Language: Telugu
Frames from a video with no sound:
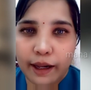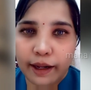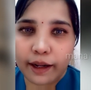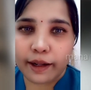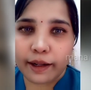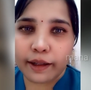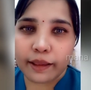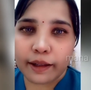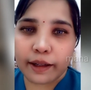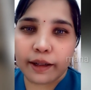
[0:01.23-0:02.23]
హాయ్ అండి
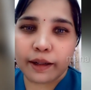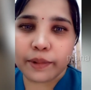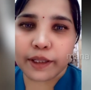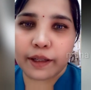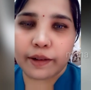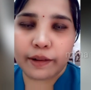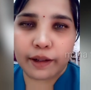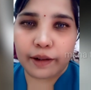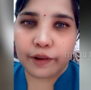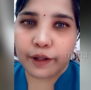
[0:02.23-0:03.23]
అందరికీ నమస్కారం
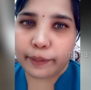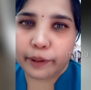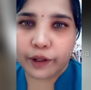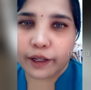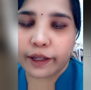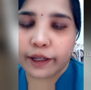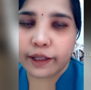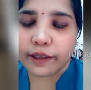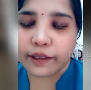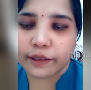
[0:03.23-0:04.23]
ఎలా ఉన్నారు బాగున్నారా
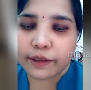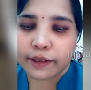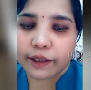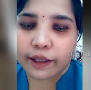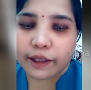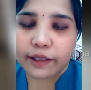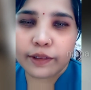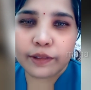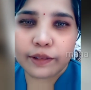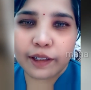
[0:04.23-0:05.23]
కాదు
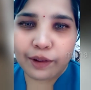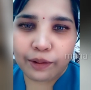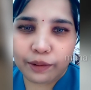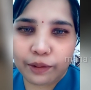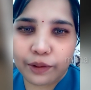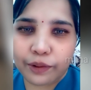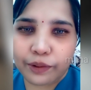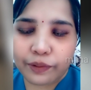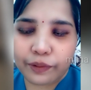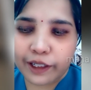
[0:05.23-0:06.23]
నాకు కొన్ని
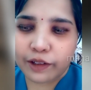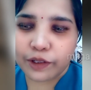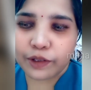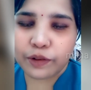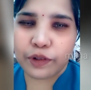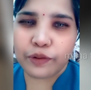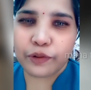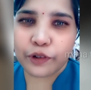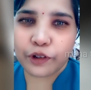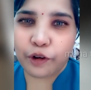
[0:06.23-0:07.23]
వీడియోస్ కొన్ని
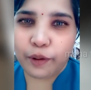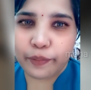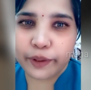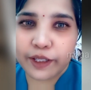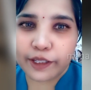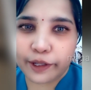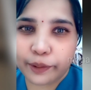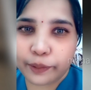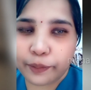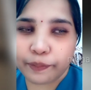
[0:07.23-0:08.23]
ఫోటోలు
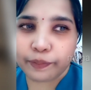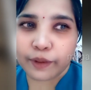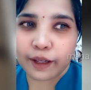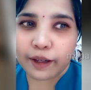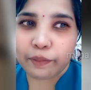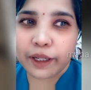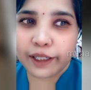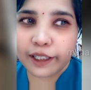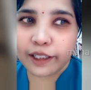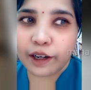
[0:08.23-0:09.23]
పంపించారు మన
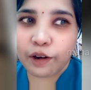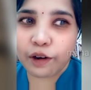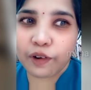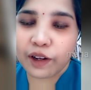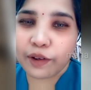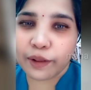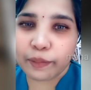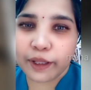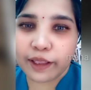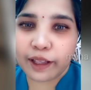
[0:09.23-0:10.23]
టిక్టాక్లో ఉన్న
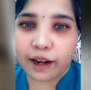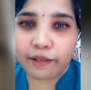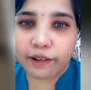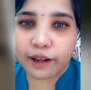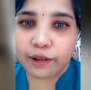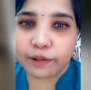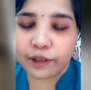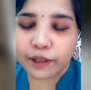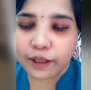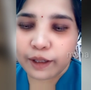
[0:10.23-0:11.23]
కొంతమంది ఆడవాళ్ళు
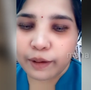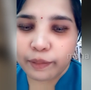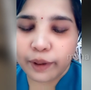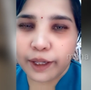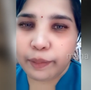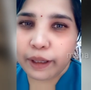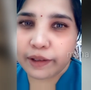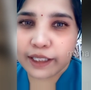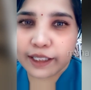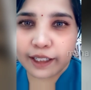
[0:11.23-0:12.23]
మరీ
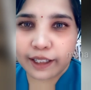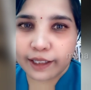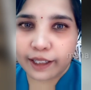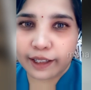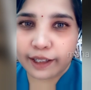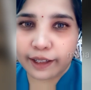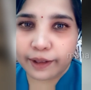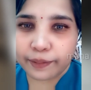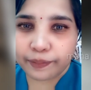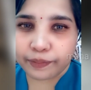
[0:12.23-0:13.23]
బేవర్చంగా తయారయ్యారు